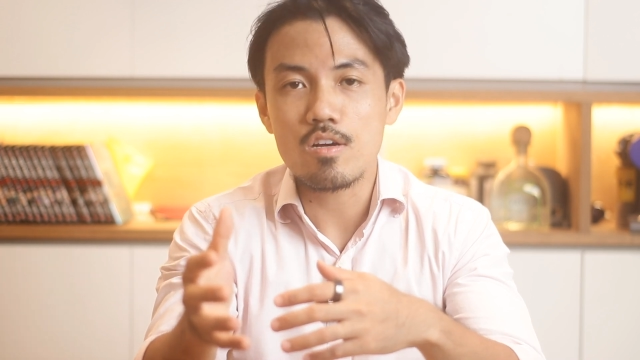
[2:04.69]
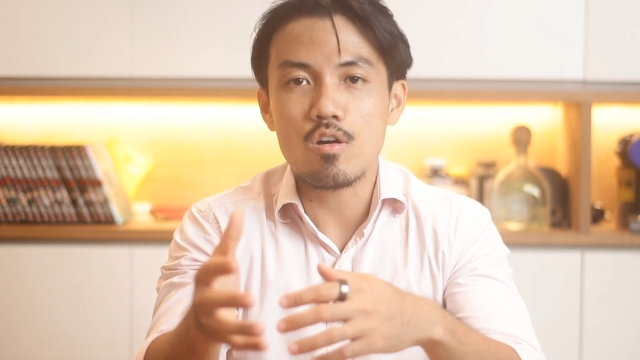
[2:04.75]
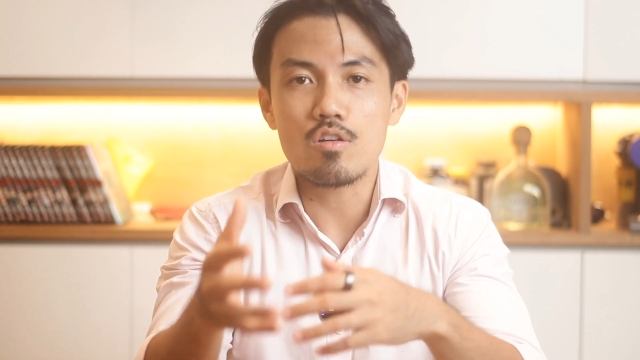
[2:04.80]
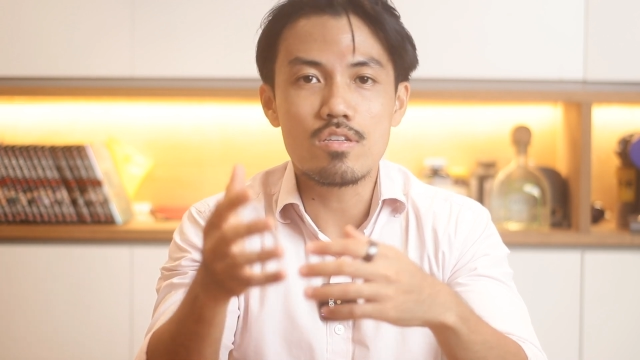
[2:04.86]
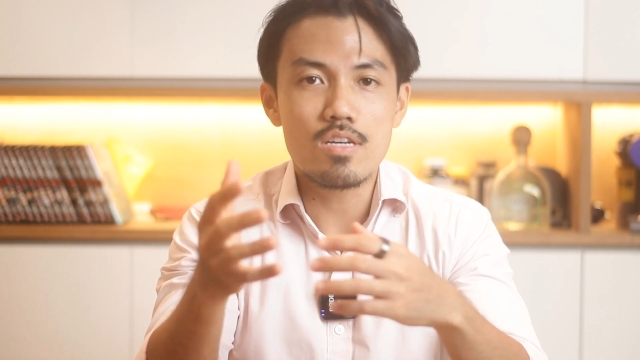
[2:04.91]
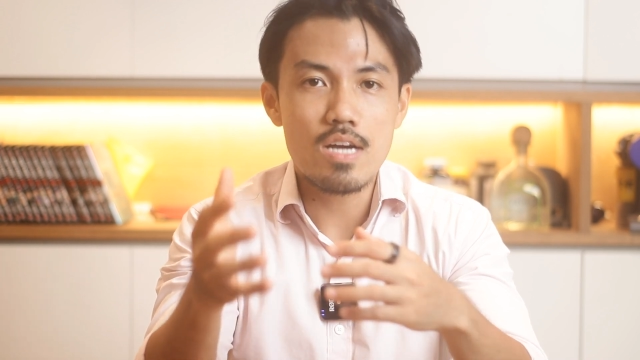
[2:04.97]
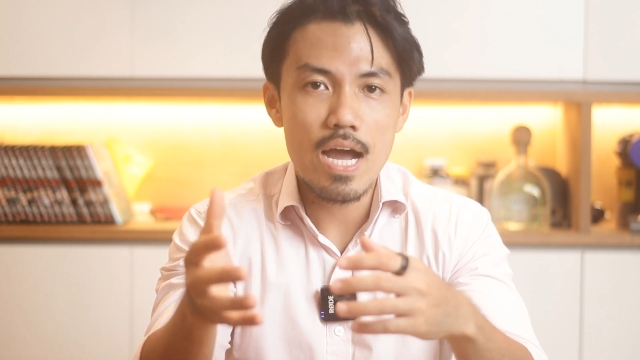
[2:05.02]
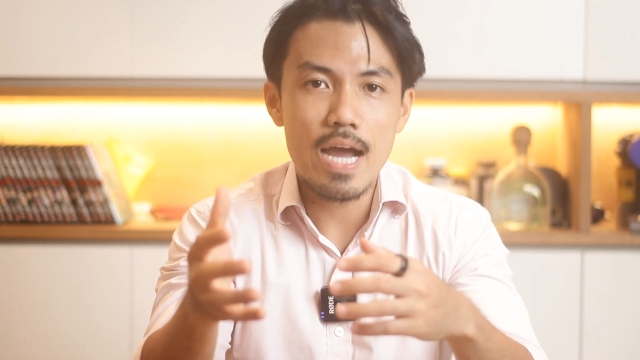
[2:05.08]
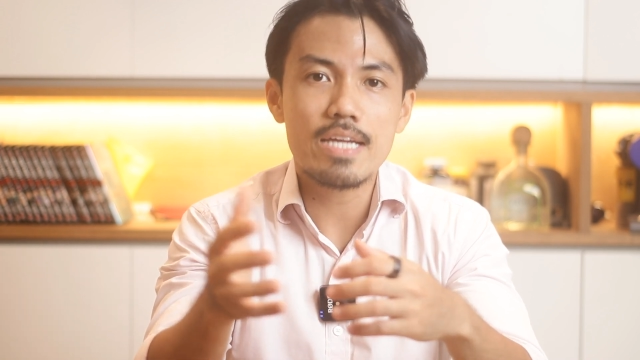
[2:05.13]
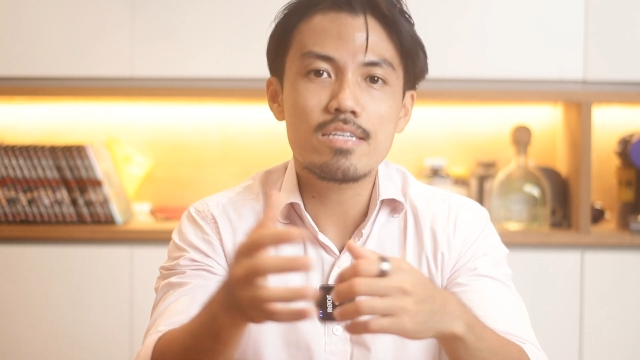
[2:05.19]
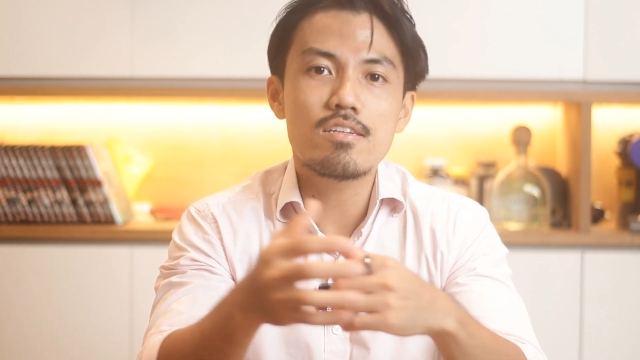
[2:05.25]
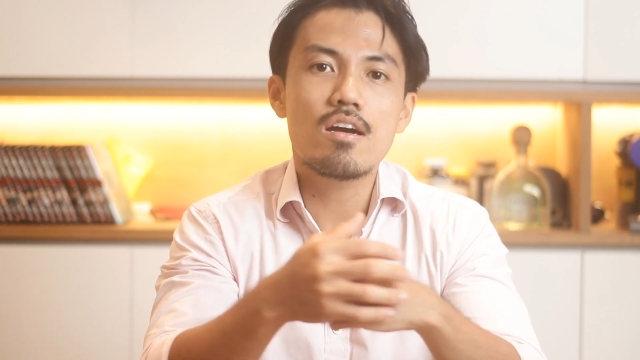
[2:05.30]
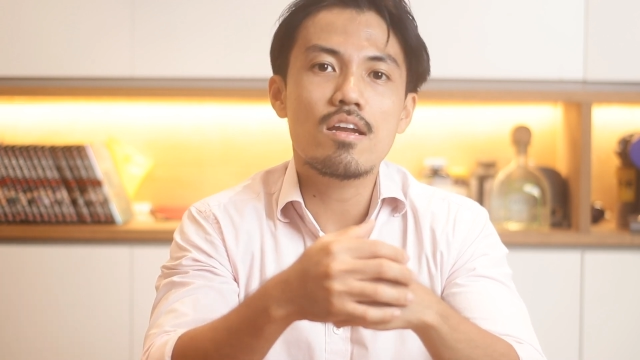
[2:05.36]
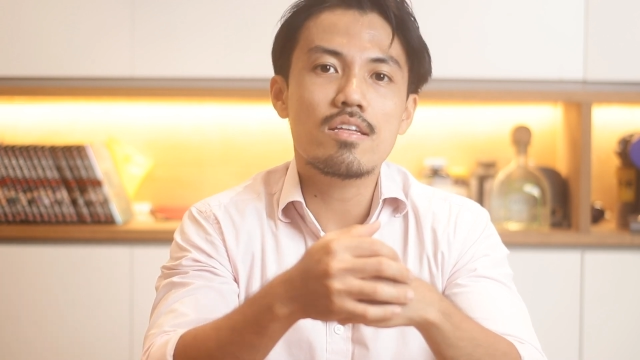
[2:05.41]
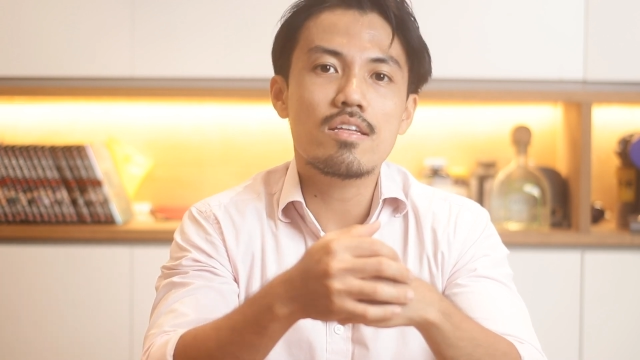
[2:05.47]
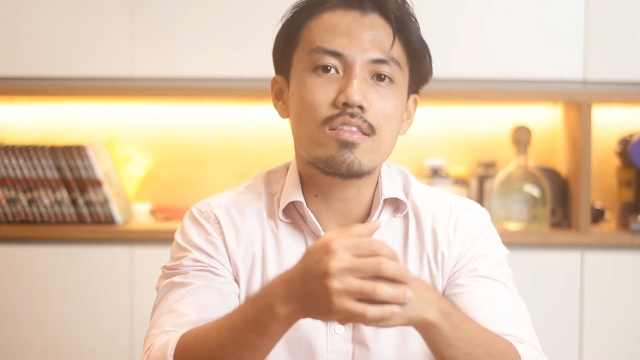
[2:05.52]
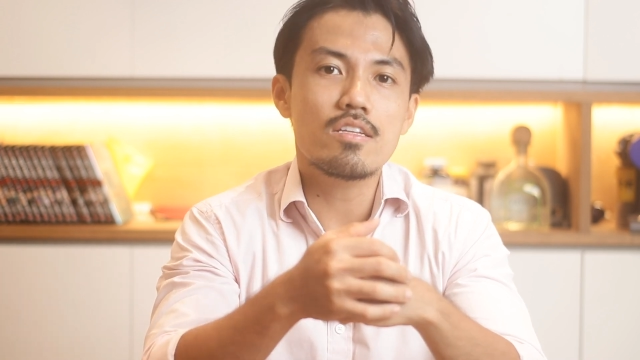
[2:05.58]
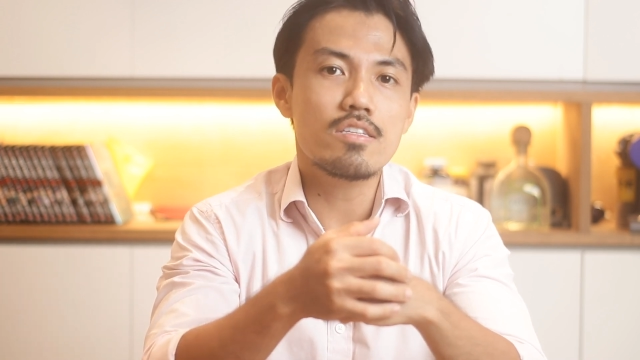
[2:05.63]
Còn thứ hai
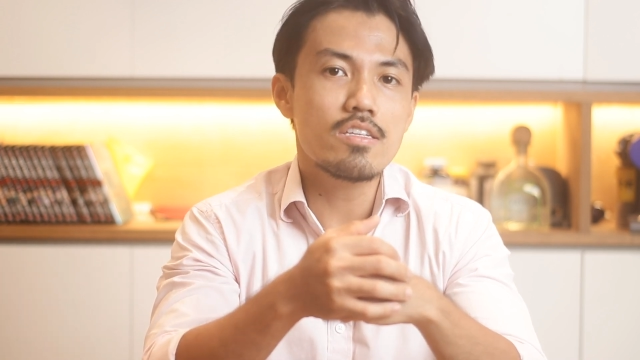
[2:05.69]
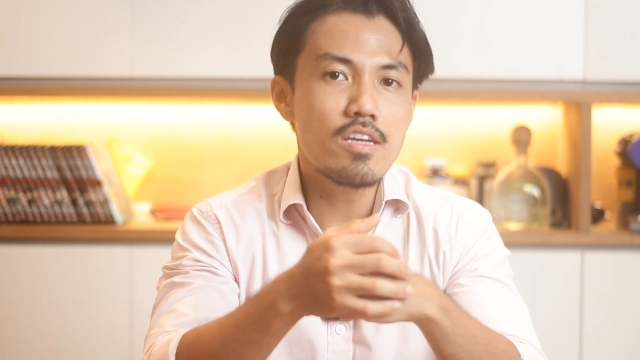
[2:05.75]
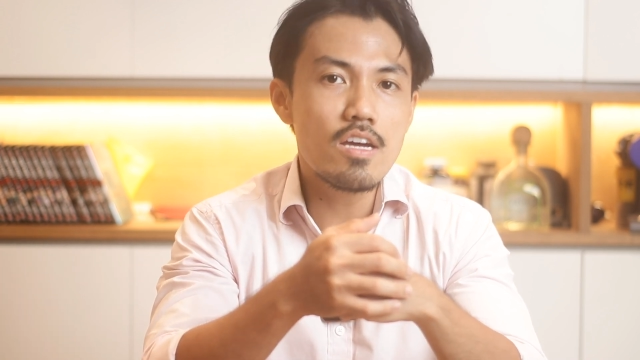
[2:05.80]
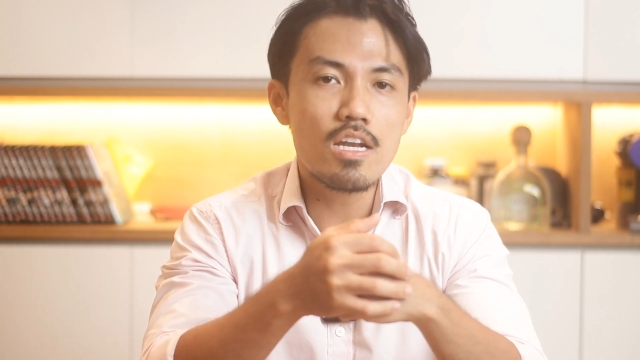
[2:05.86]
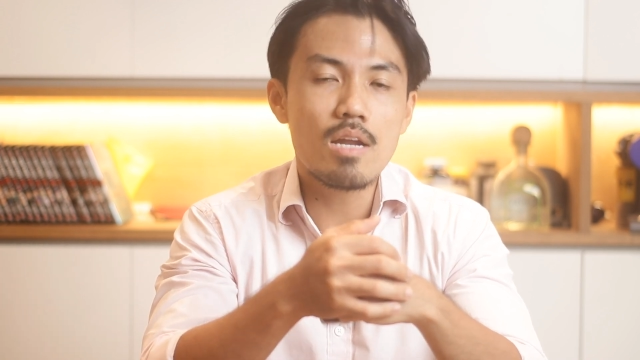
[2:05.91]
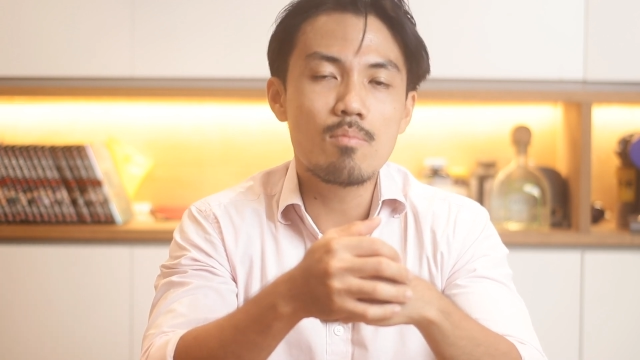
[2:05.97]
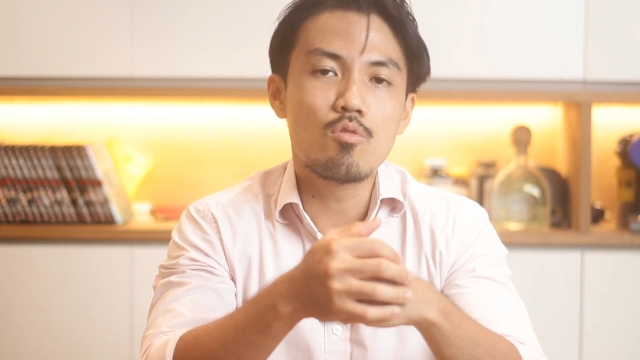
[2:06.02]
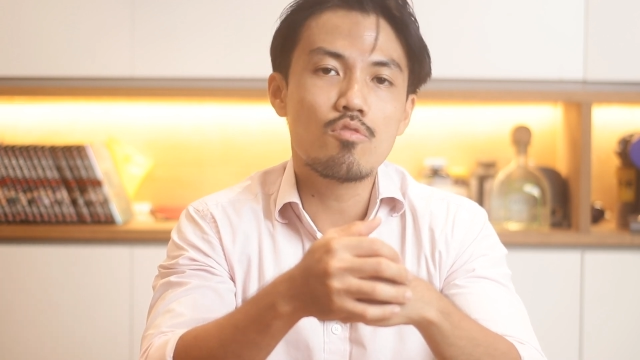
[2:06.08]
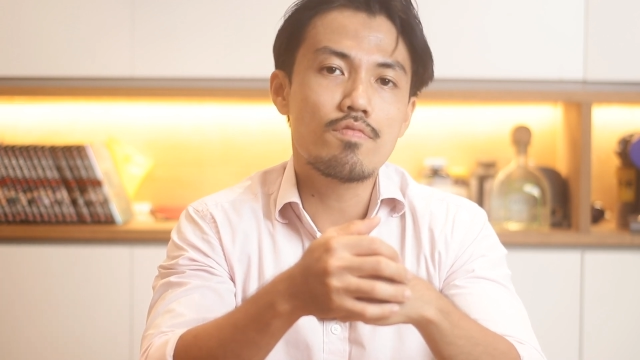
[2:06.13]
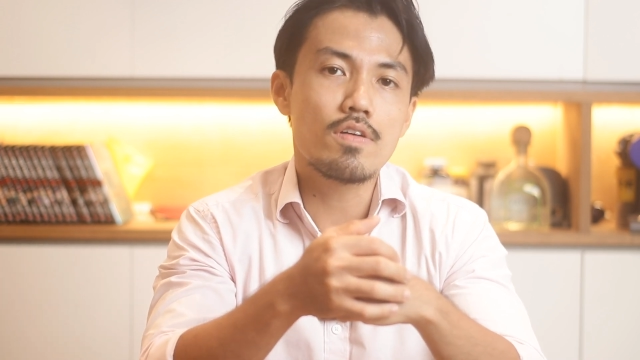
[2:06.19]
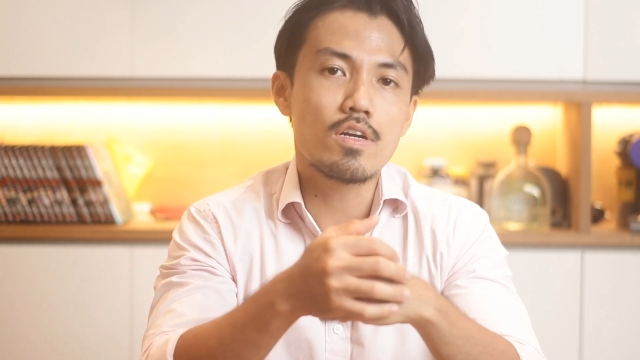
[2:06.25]
nữa là tất nhiên là một